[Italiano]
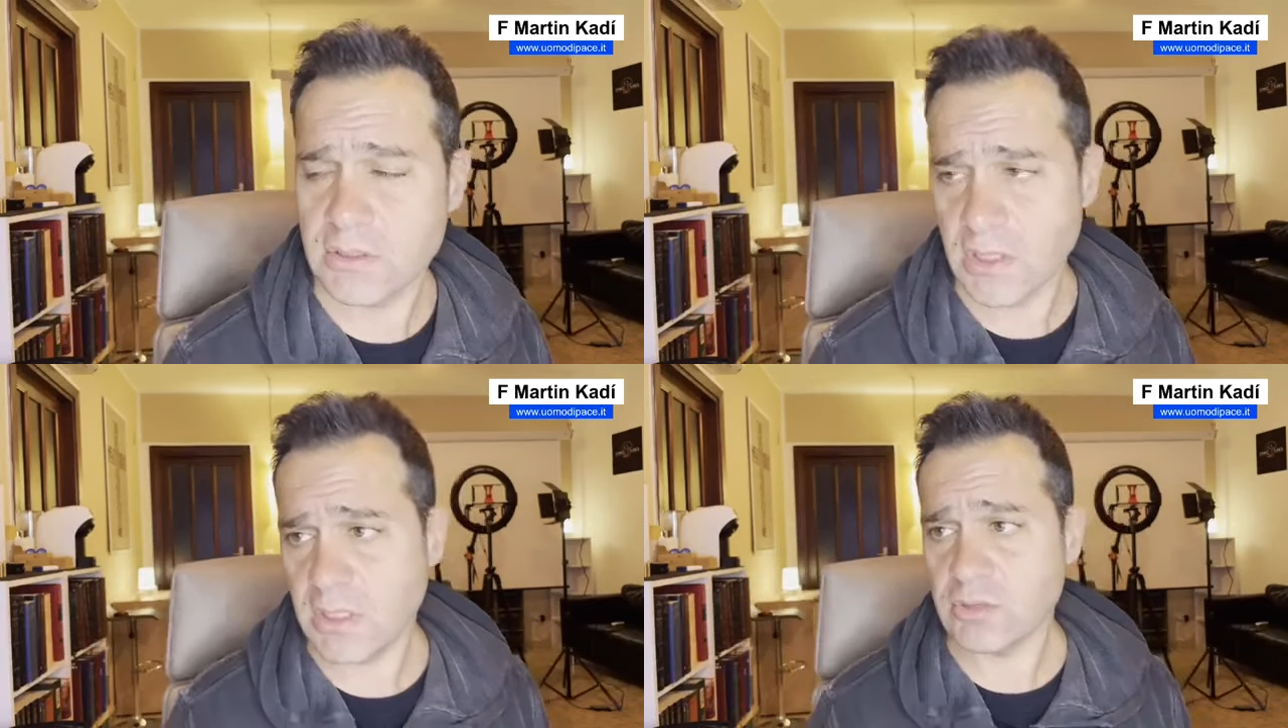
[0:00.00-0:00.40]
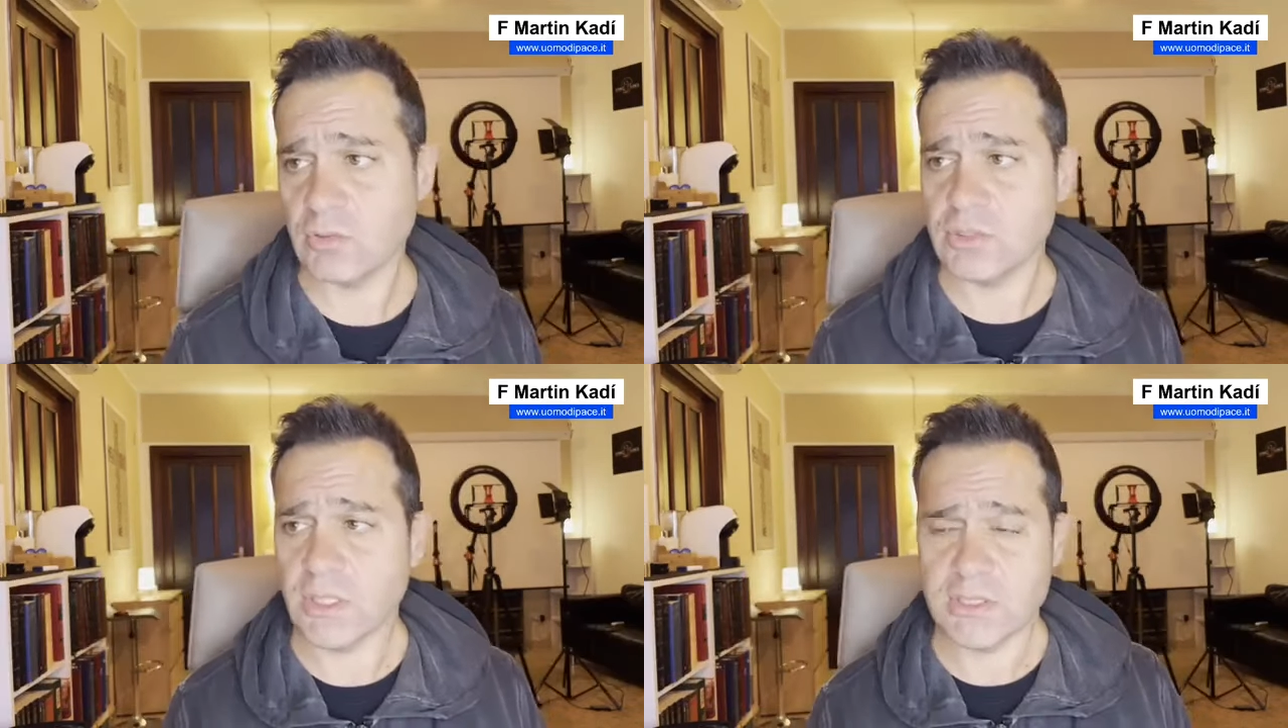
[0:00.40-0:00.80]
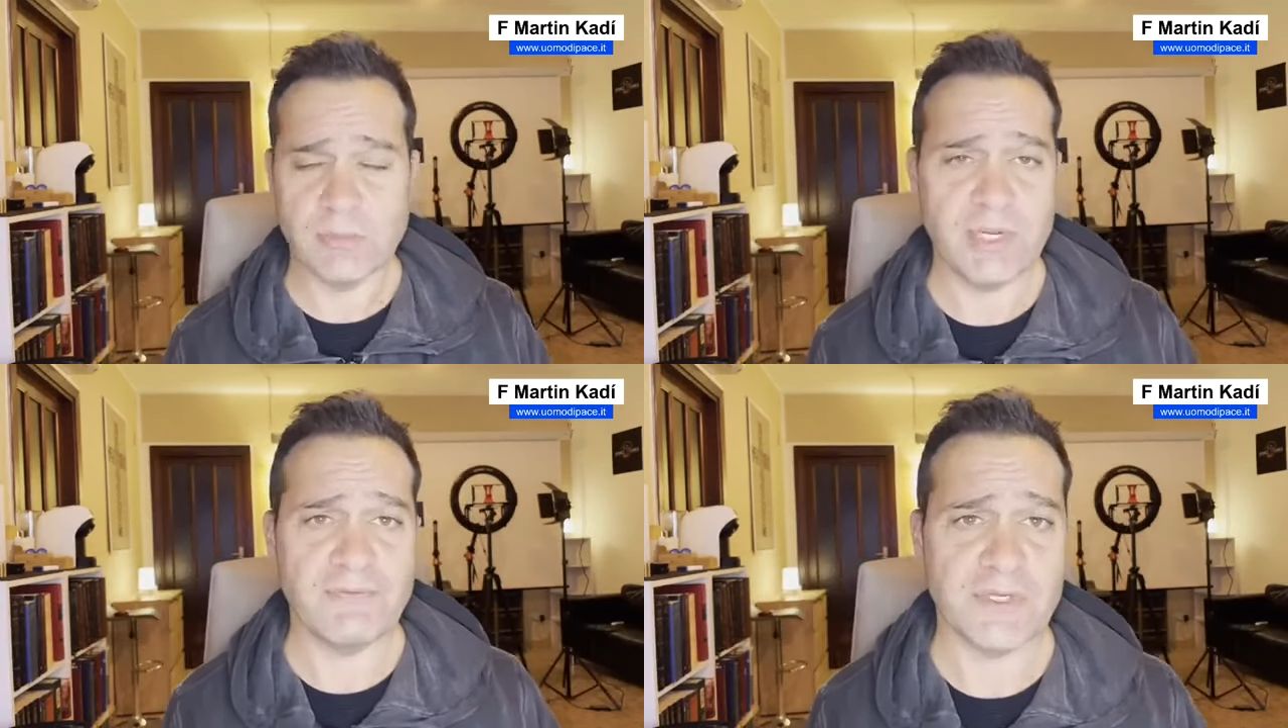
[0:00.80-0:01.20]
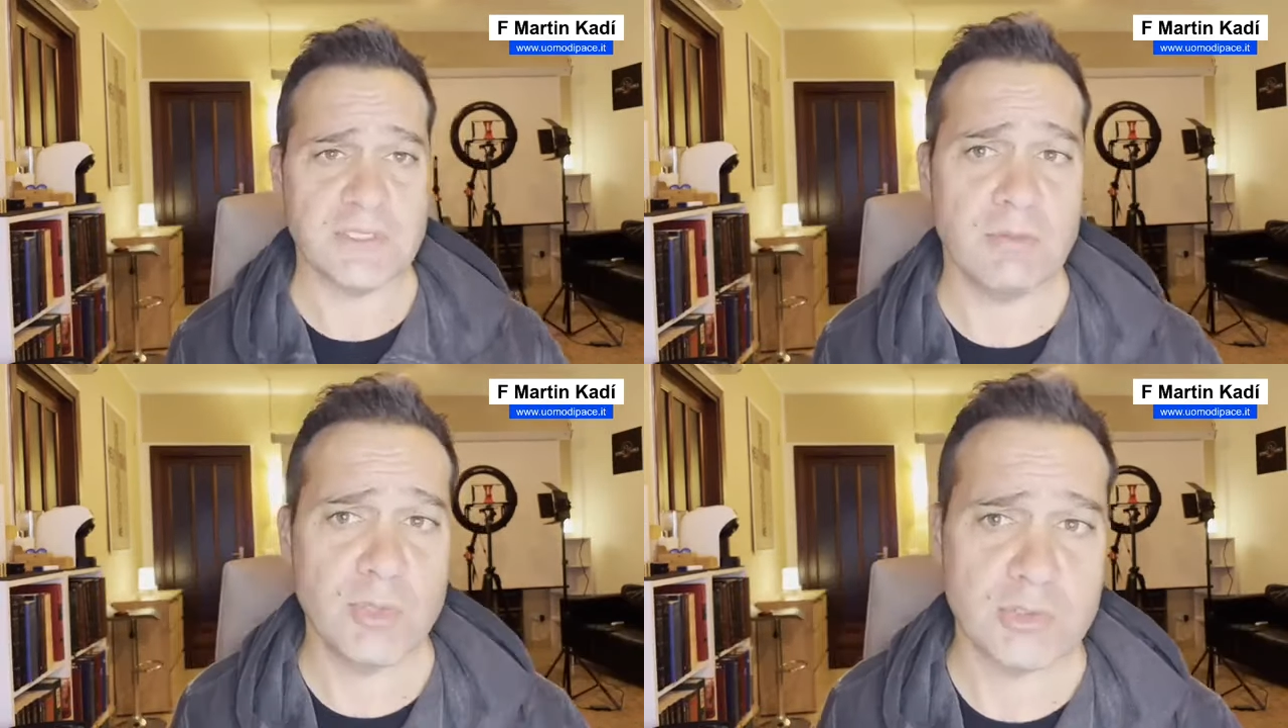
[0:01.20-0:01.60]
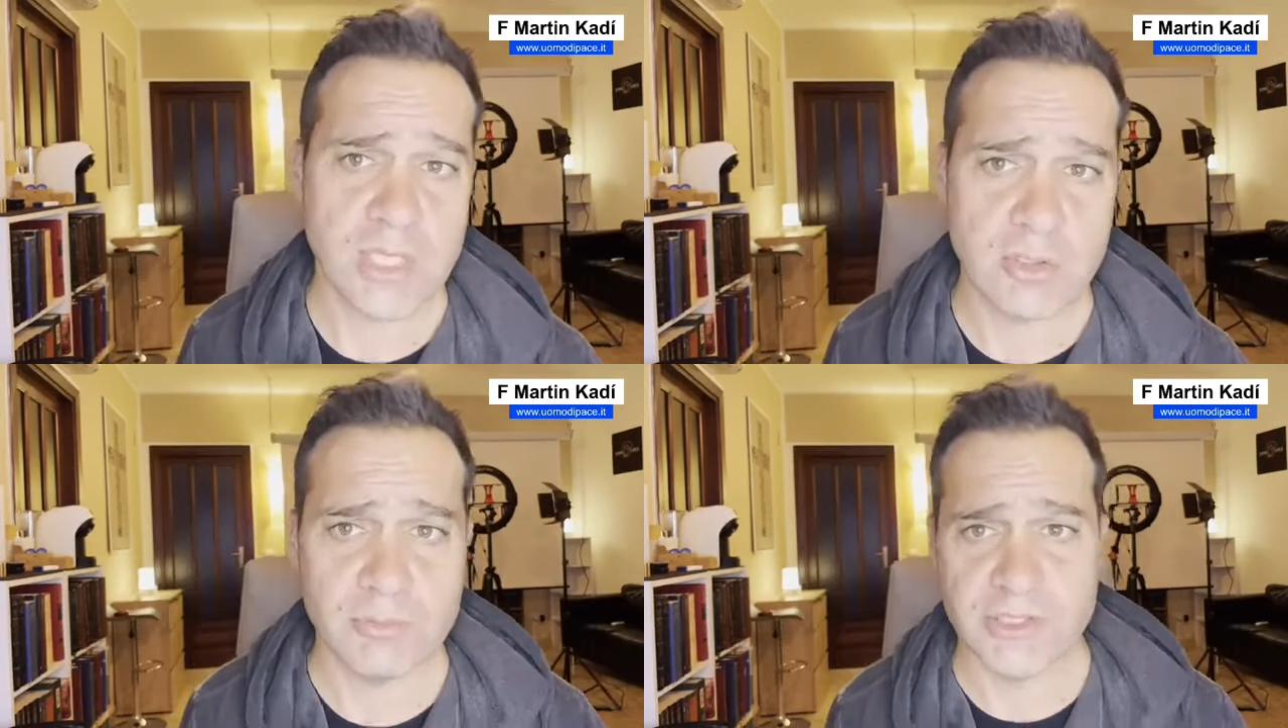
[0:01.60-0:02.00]
se la suocera si manifesta, almeno
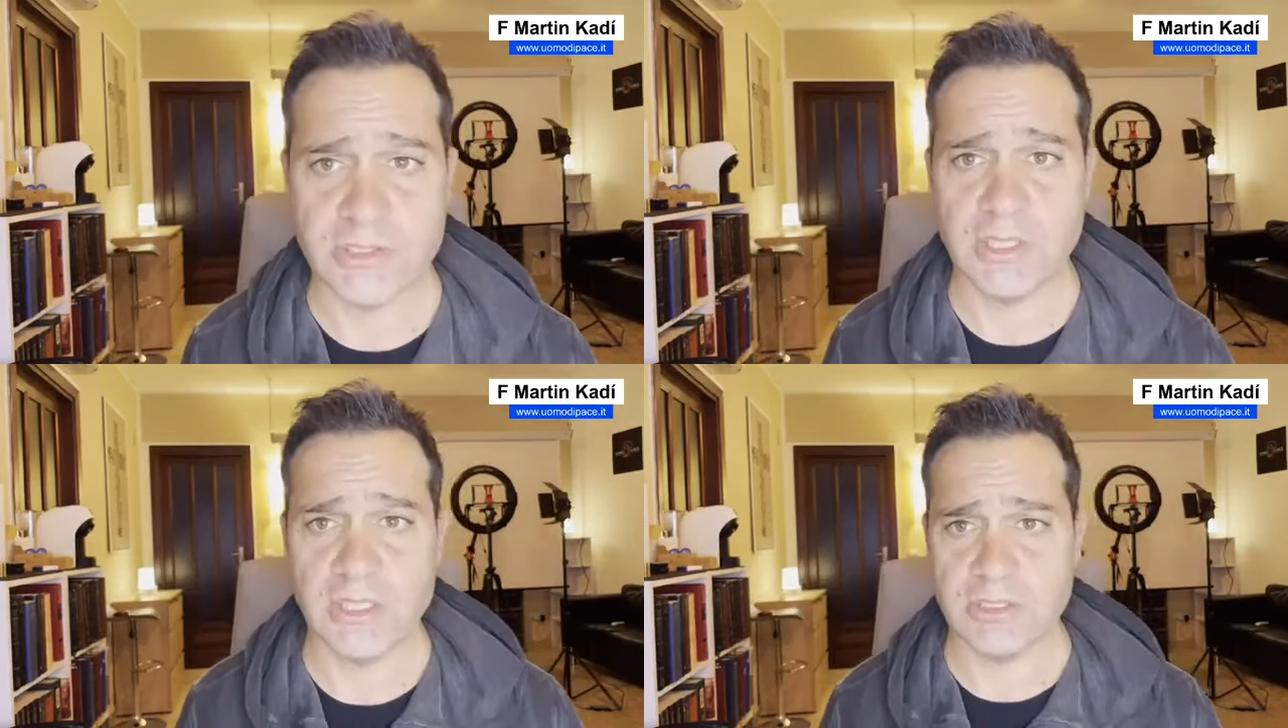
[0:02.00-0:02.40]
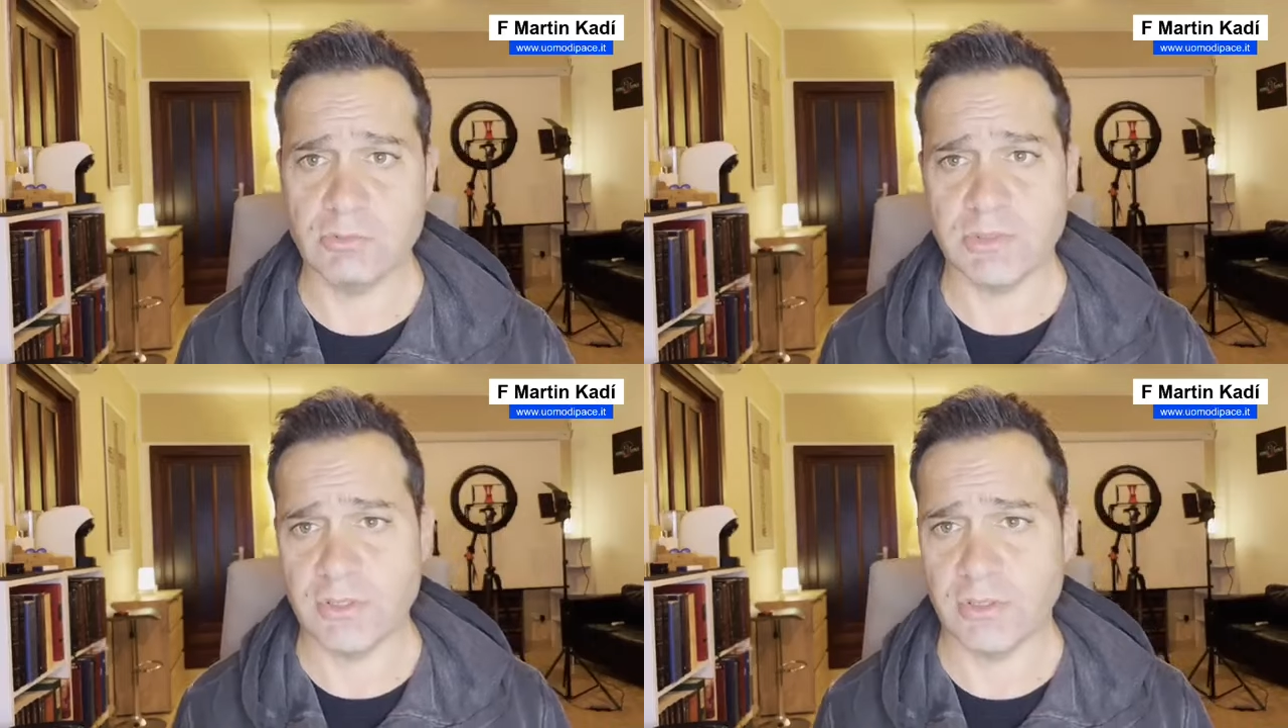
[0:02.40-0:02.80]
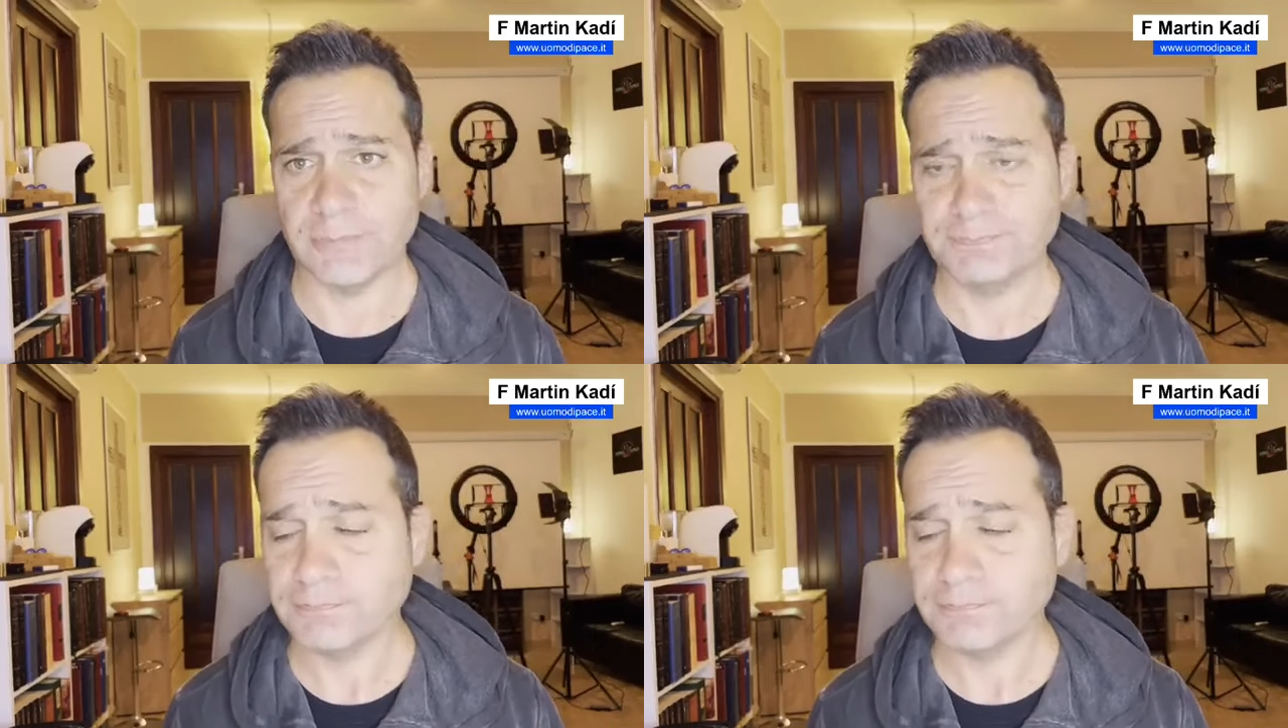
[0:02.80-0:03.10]
sai come gestire la situazione.